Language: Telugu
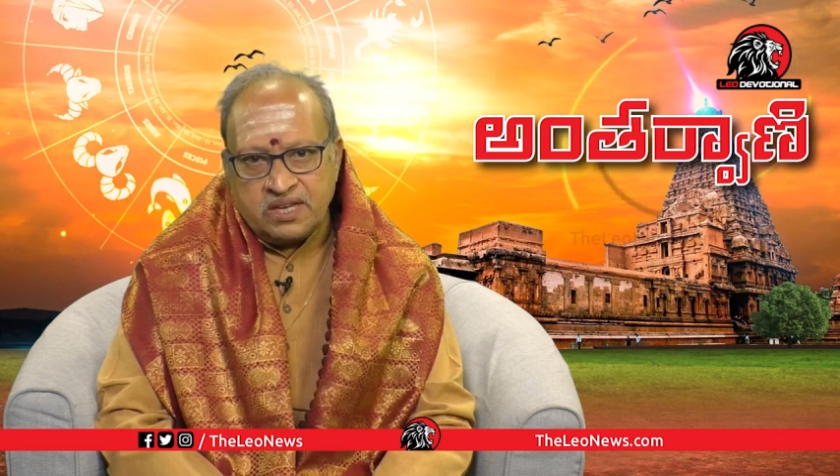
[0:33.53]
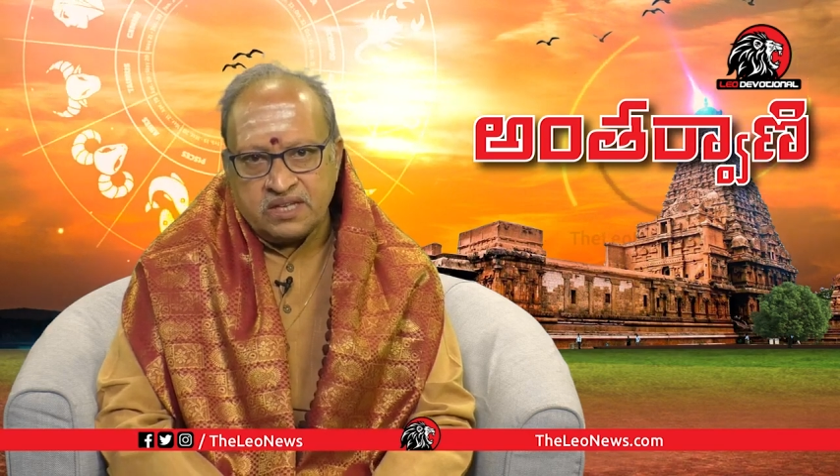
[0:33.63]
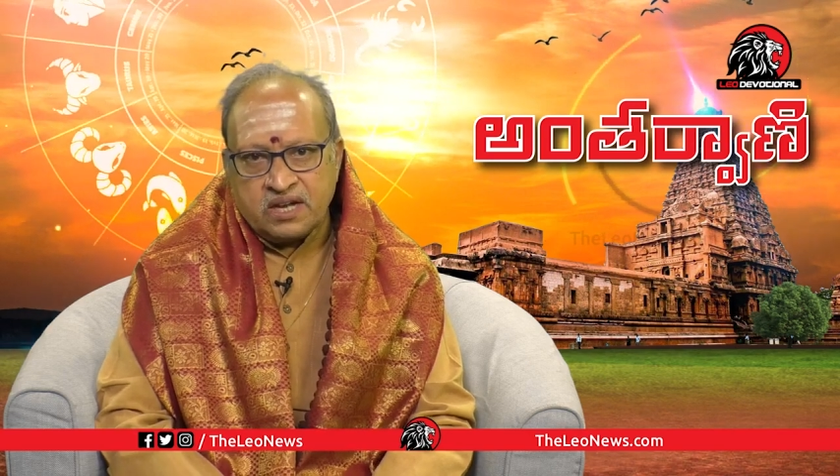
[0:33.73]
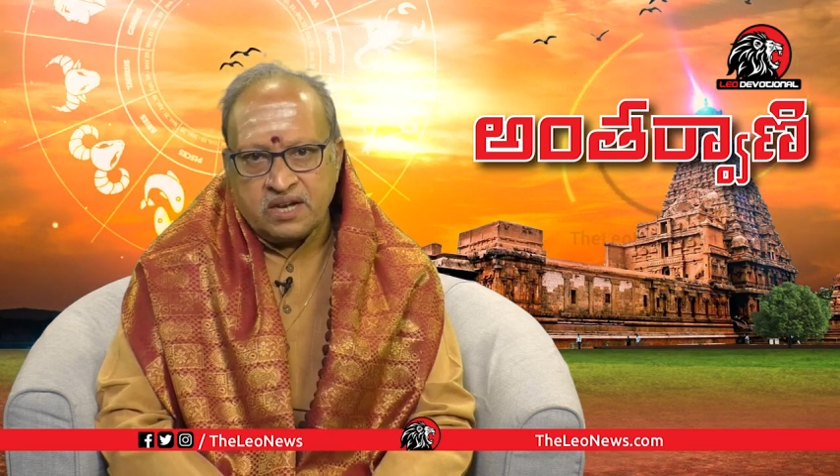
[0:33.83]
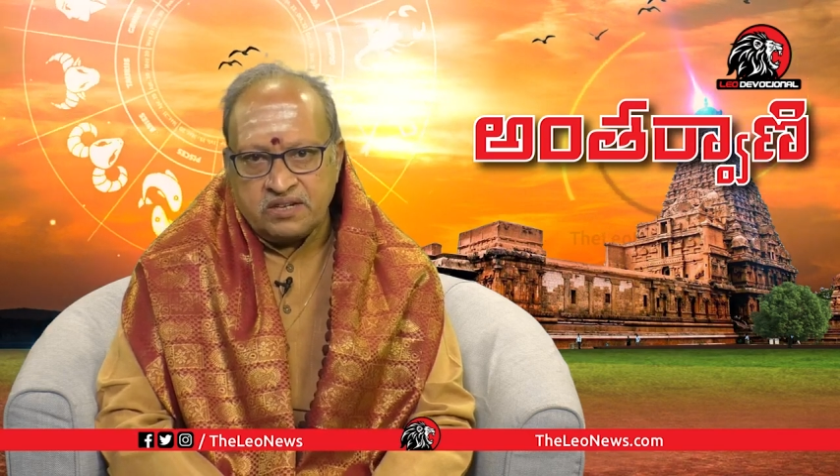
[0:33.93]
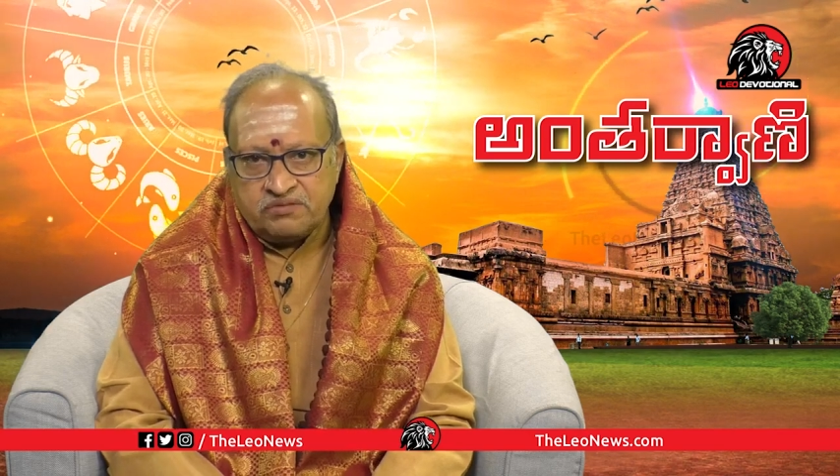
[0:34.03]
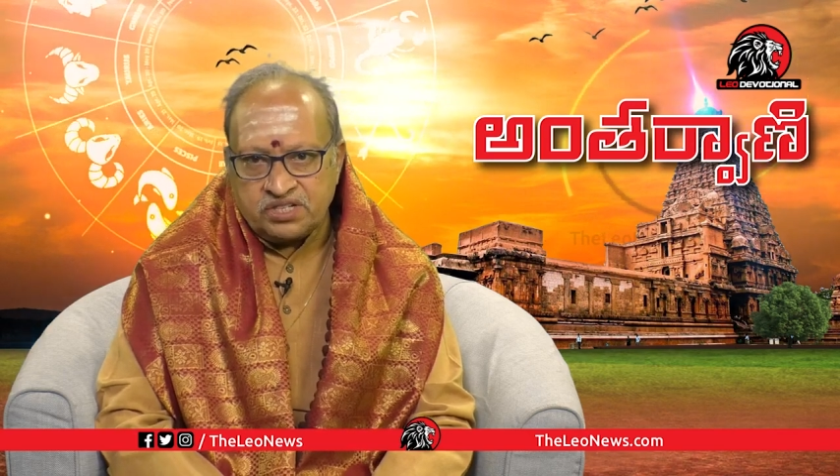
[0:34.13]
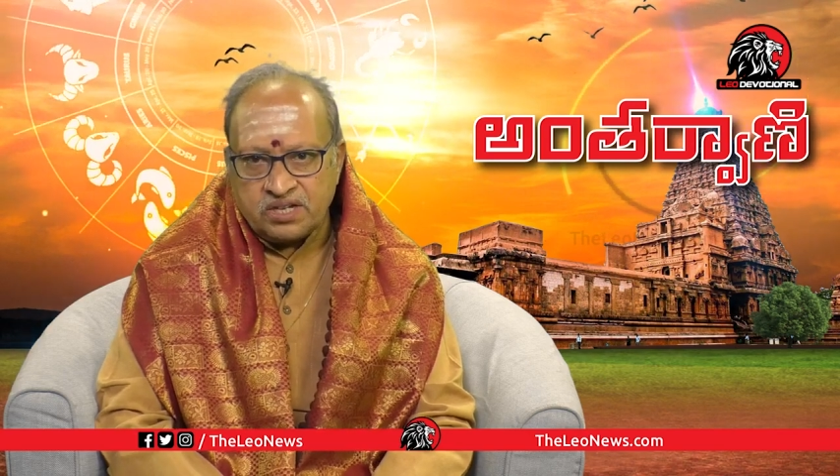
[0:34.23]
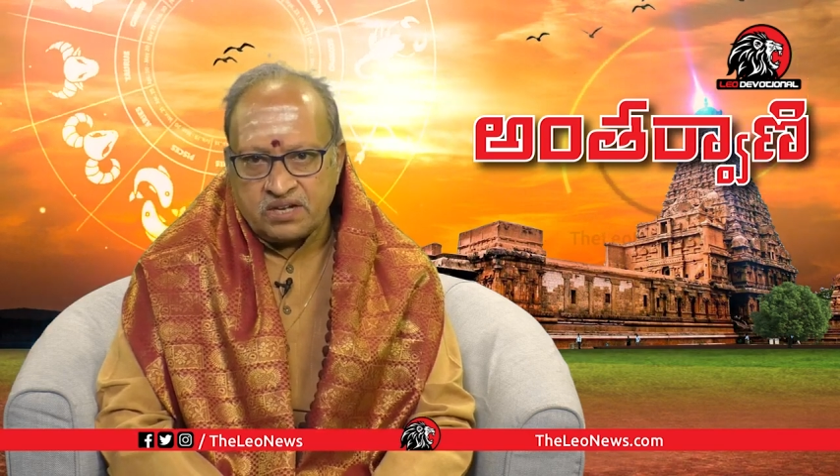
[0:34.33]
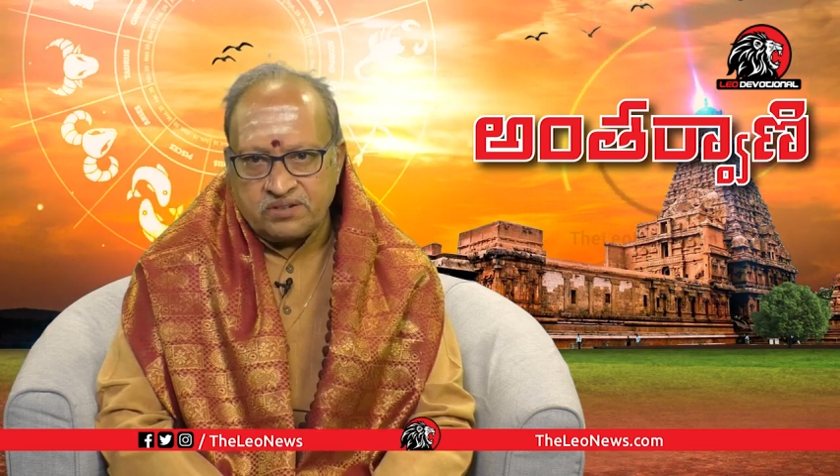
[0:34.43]
లేదా అనే
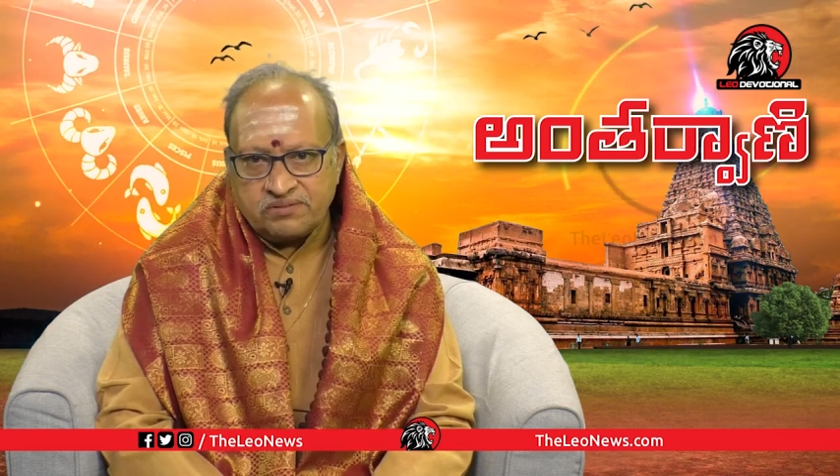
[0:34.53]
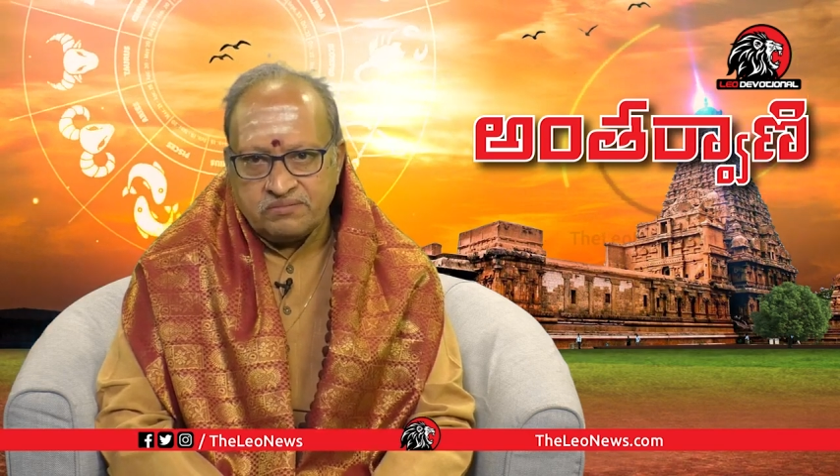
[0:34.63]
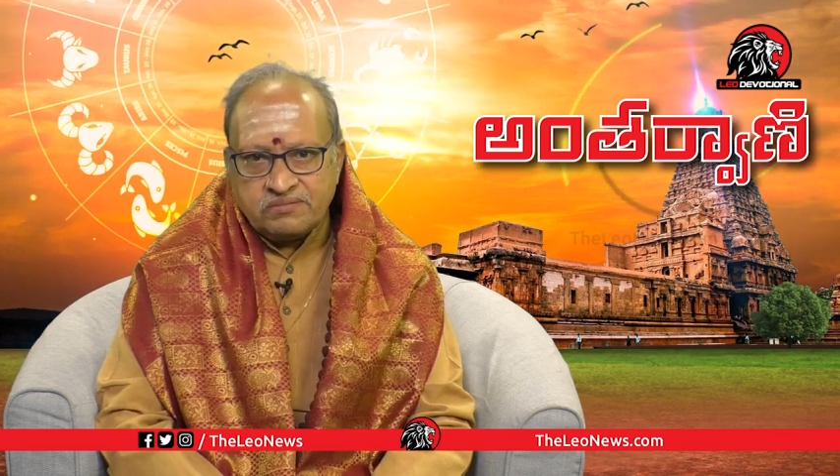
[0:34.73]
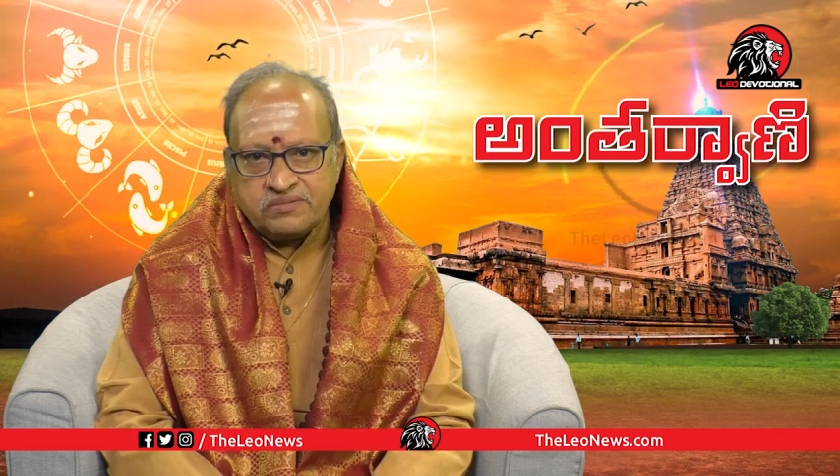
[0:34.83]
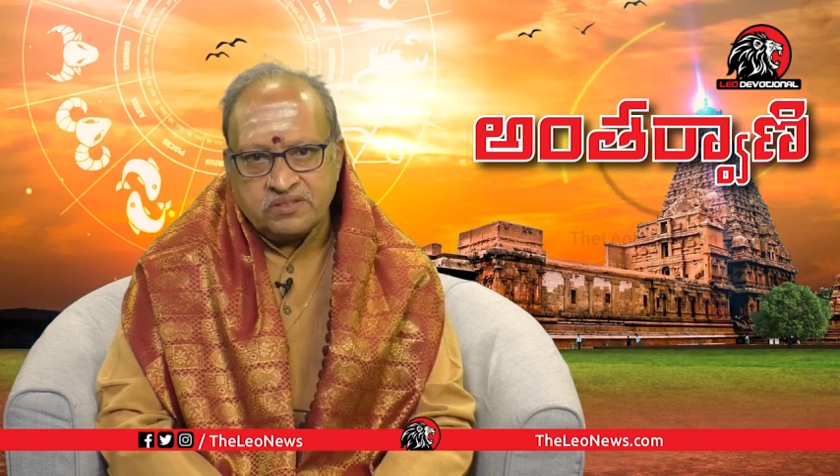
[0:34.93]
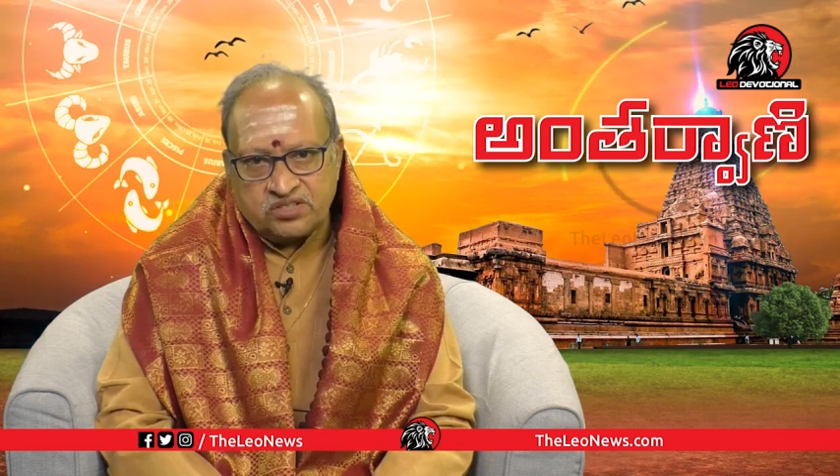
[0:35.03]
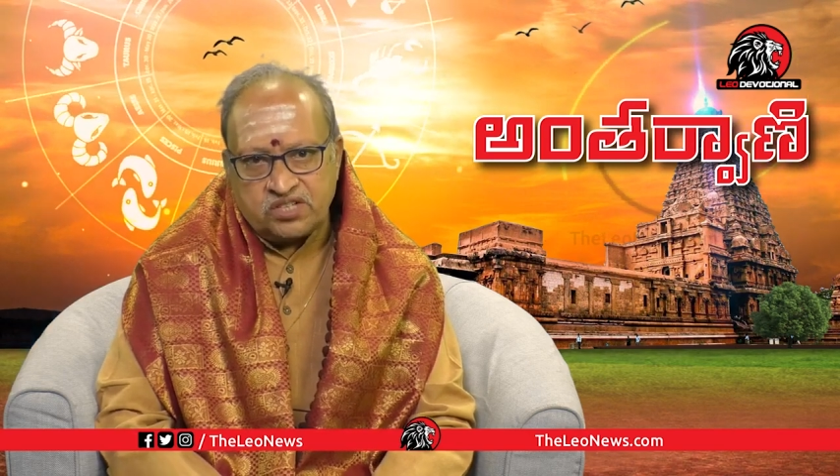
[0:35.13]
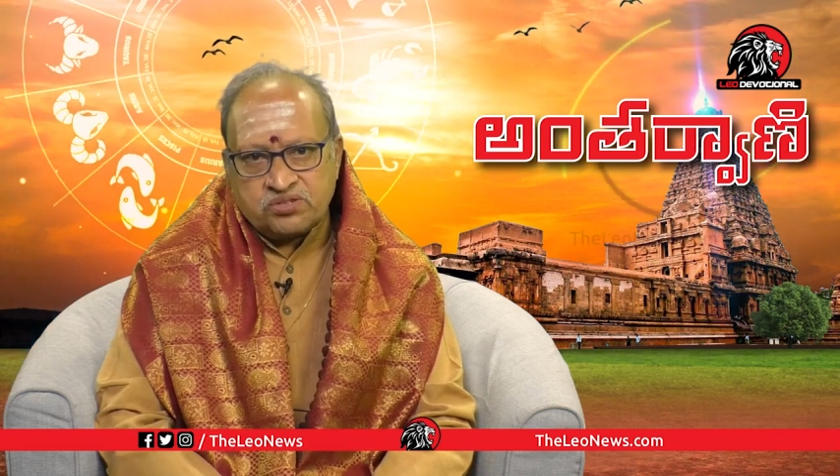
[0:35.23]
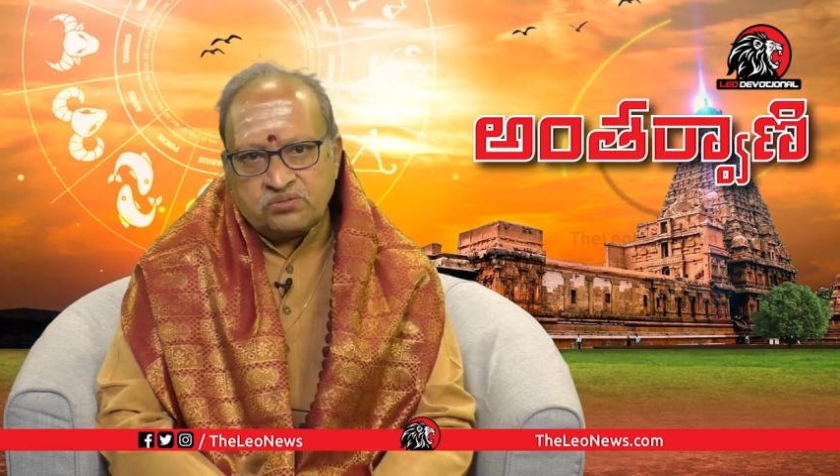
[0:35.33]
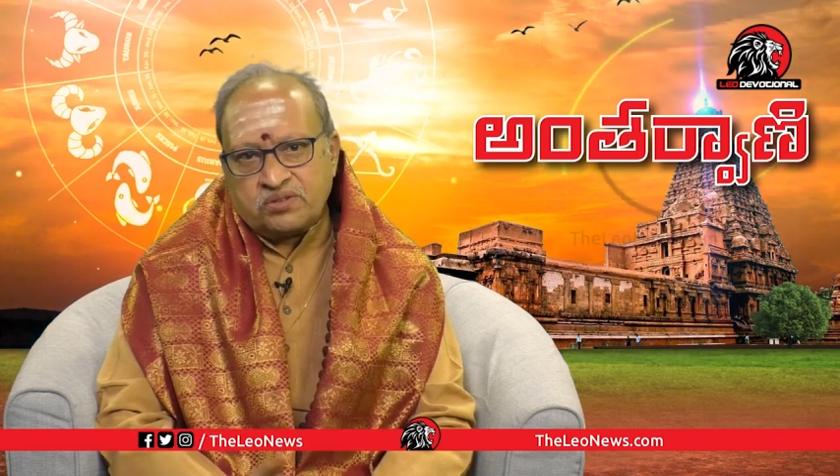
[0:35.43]
విషయాలను
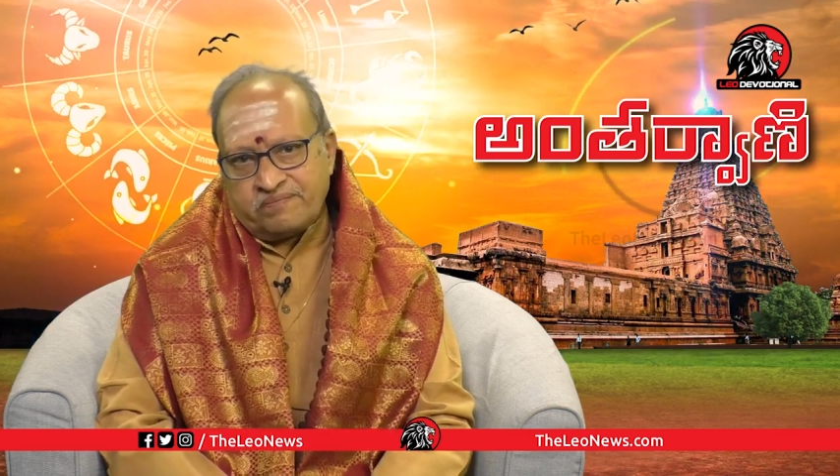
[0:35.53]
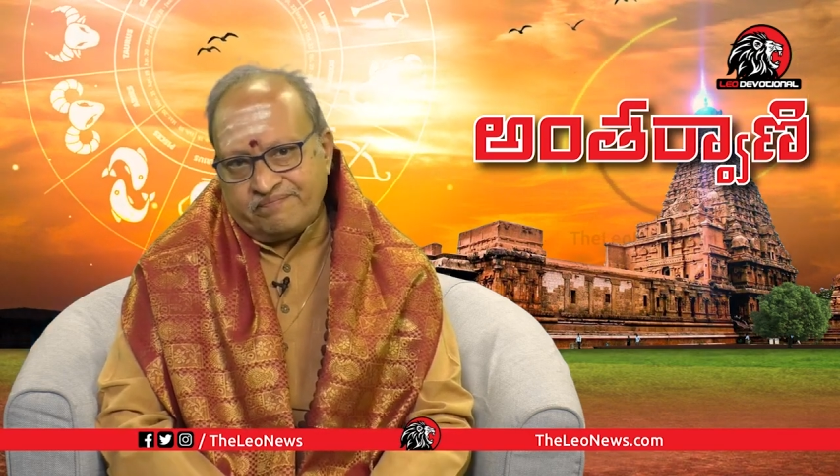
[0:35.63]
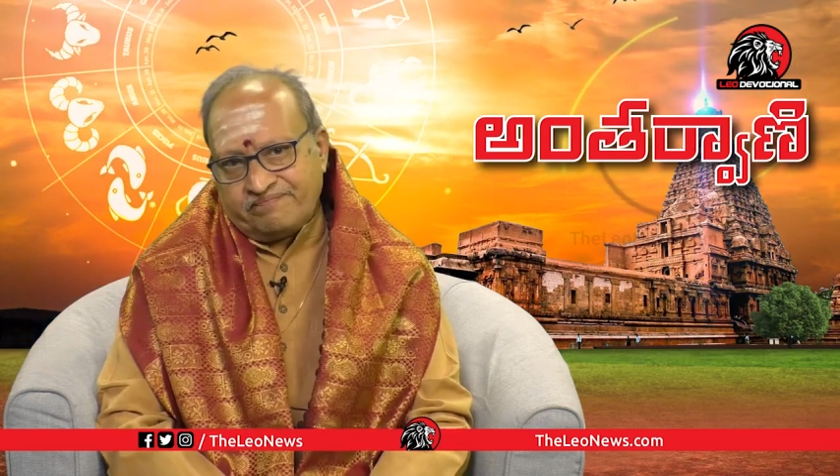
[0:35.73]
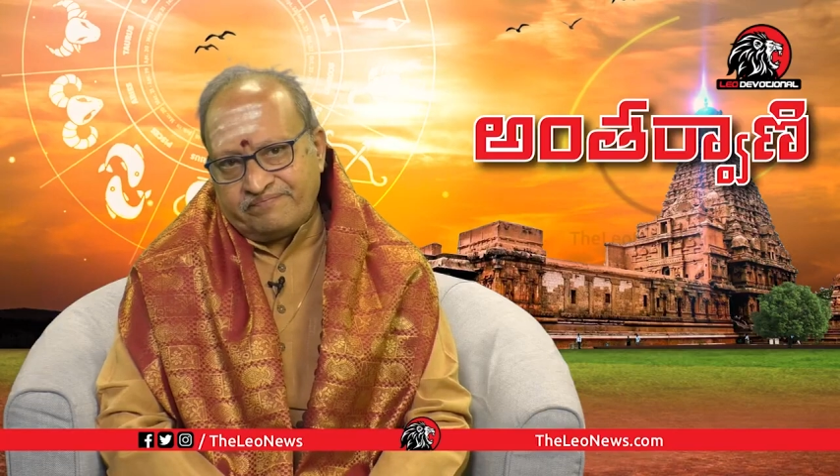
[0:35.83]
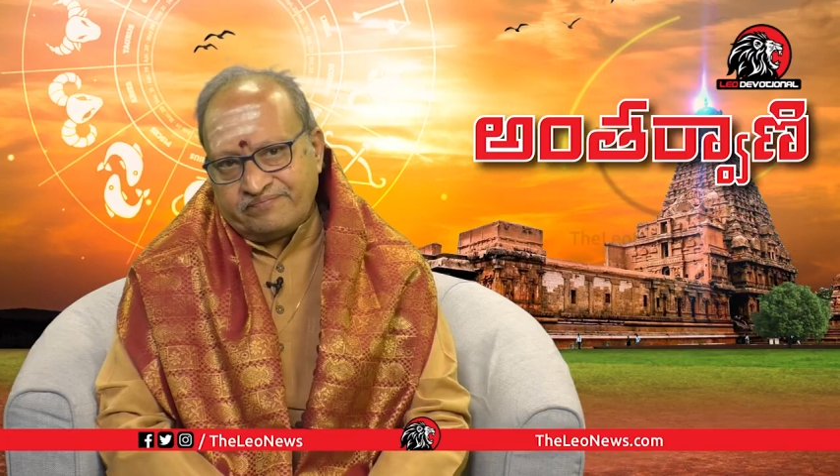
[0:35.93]
తెలుసుకుందాం